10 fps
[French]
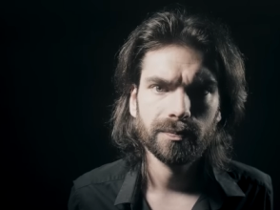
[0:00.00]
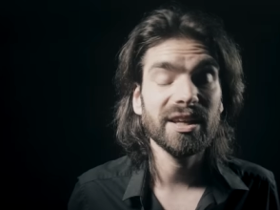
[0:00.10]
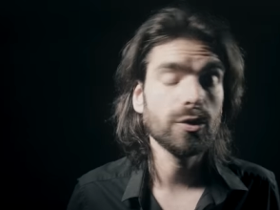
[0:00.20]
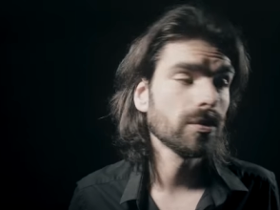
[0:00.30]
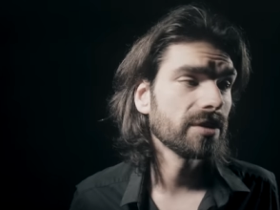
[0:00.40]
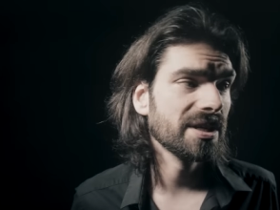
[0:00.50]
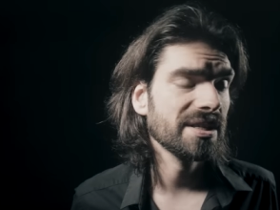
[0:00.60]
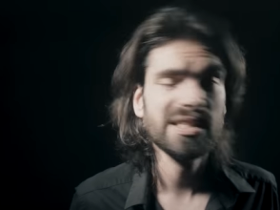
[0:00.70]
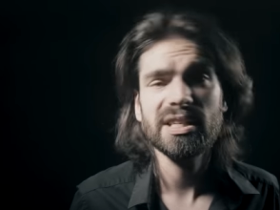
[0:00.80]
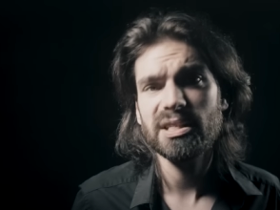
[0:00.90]
Et donc,
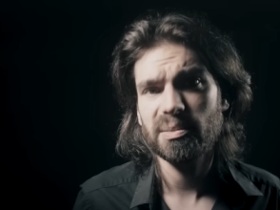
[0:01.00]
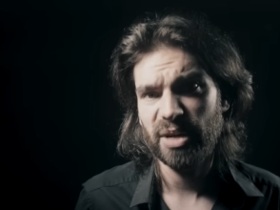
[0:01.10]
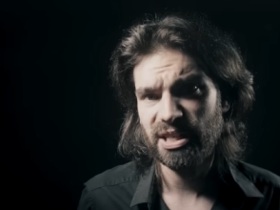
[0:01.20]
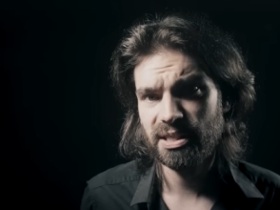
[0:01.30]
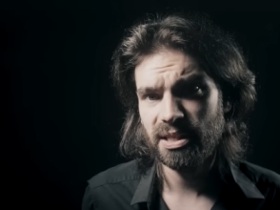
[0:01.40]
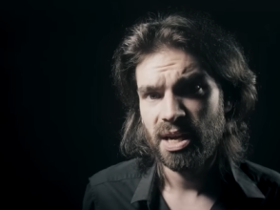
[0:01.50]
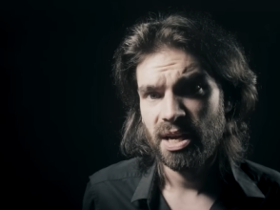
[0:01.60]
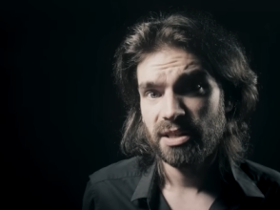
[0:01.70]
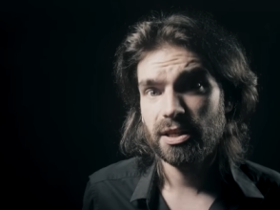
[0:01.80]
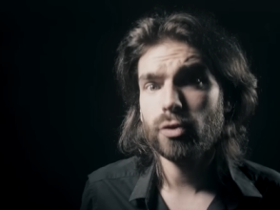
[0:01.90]
ce qui se passe,
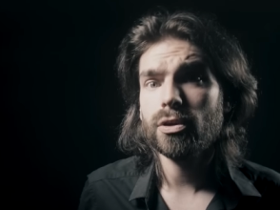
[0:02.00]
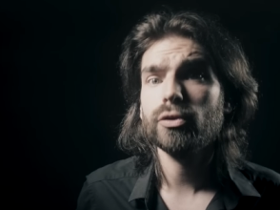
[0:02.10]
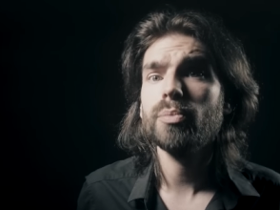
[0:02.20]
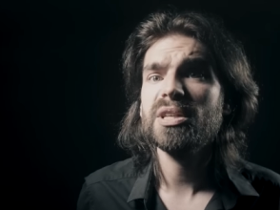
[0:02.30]
c'est que notre